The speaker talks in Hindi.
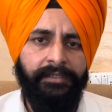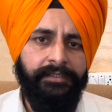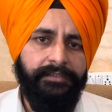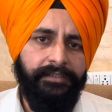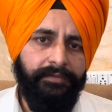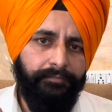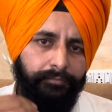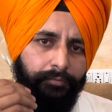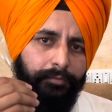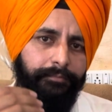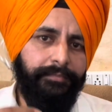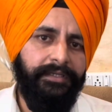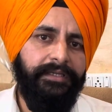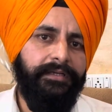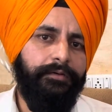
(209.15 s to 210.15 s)
ये वो
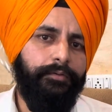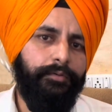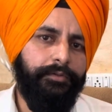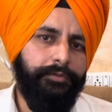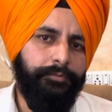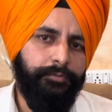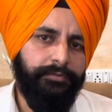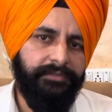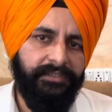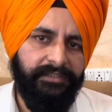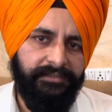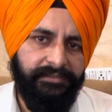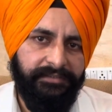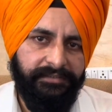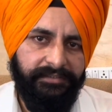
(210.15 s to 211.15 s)
मेल लोग यूज़ कर
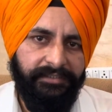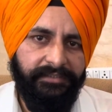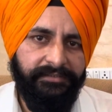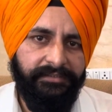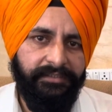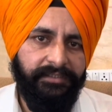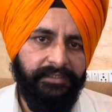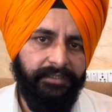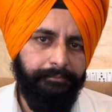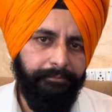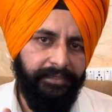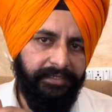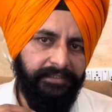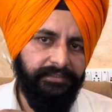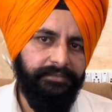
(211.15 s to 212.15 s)
सकते हैं जिनके
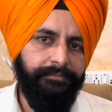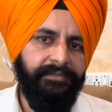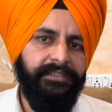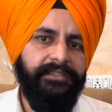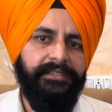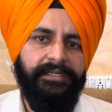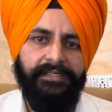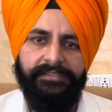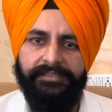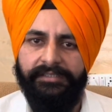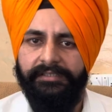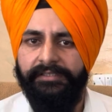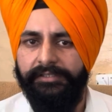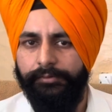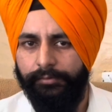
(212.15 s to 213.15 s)
पेनिस में इरेक्शन
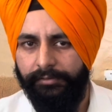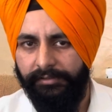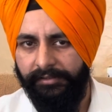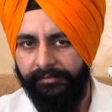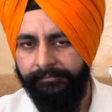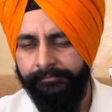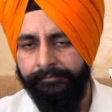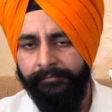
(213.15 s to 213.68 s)
नहीं होता